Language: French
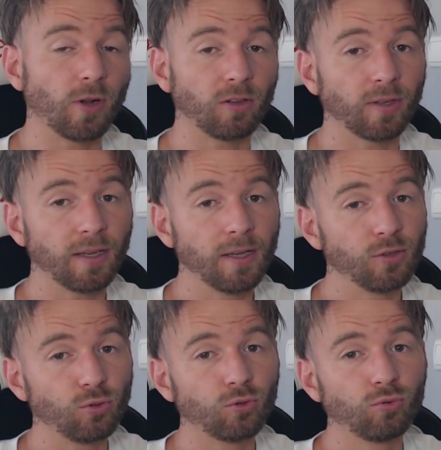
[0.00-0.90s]
on l'attendait
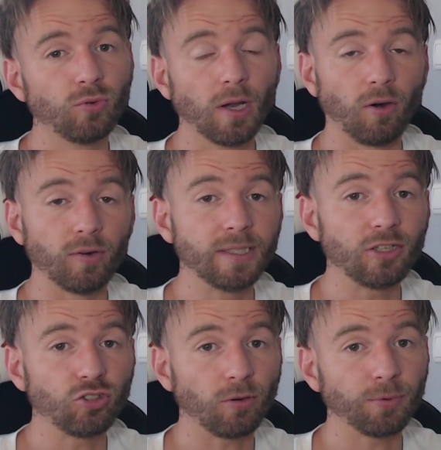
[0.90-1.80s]
surtout en Ligue
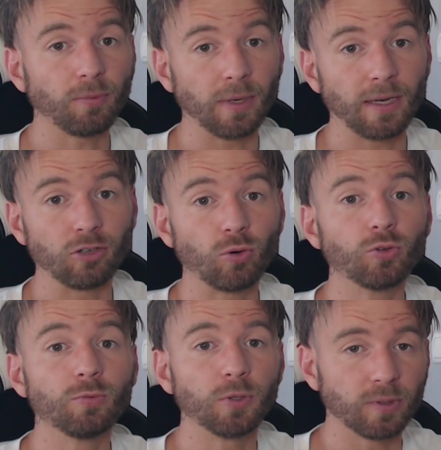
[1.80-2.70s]
des Champions. Il a joué
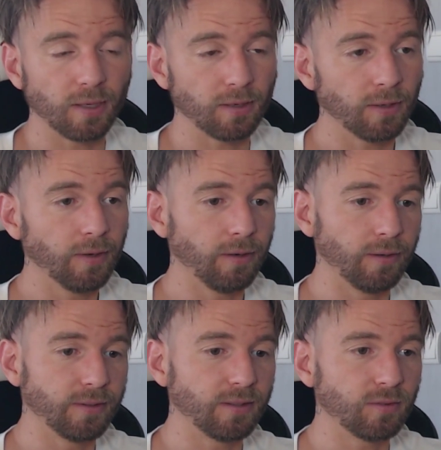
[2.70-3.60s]
aucune minute
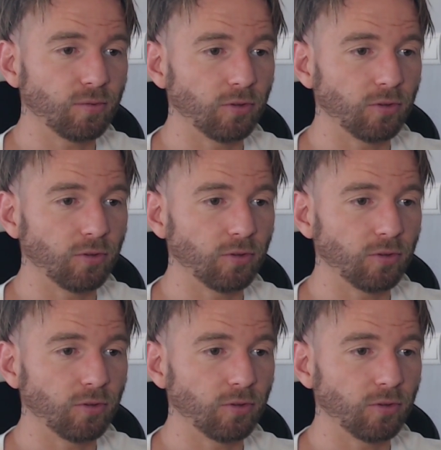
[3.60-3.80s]
cette saison en